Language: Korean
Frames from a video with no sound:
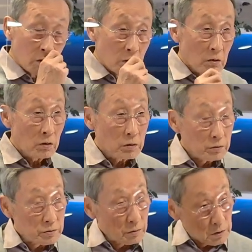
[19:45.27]
어.
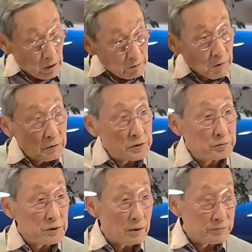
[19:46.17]
그렇죠. 나이만
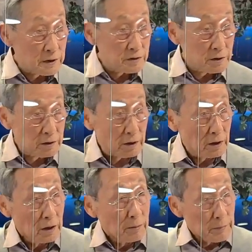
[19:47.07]
53세지.
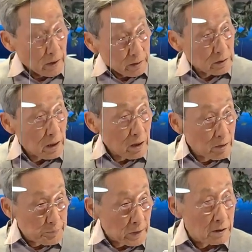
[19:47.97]
뭐
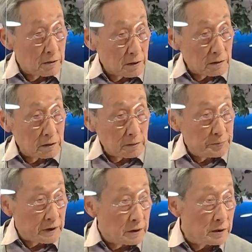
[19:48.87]
맨날
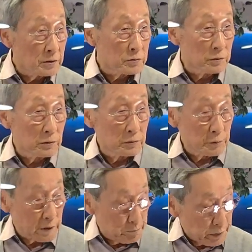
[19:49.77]
뼈, 고
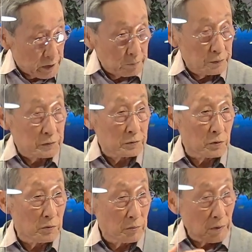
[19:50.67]
우리
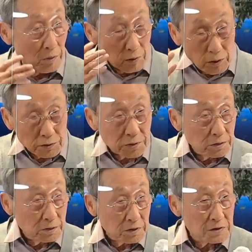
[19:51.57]
피부고
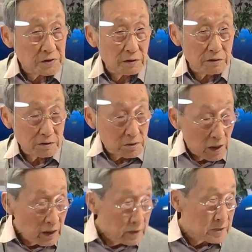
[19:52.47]
모든 것은
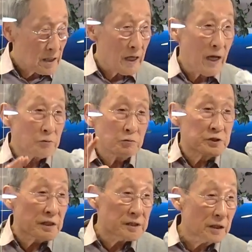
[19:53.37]
자꾸
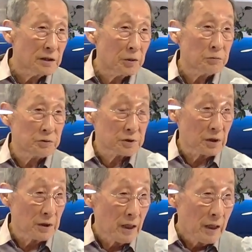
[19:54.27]
재생되고 있어.
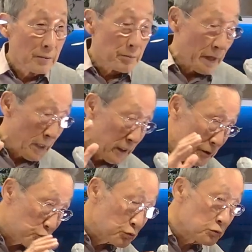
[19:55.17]

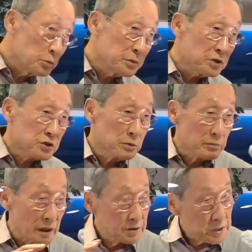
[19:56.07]
매일 죽으면서
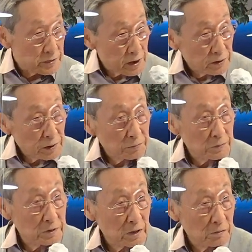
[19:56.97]
매일 재생되고
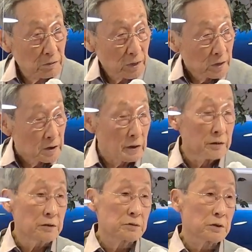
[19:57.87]
있다 예를
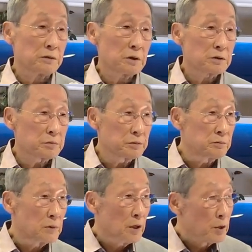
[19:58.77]
들어서
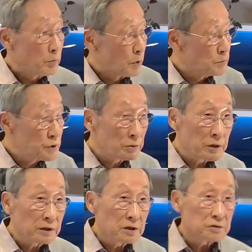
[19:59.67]
여러분 몸속에 있는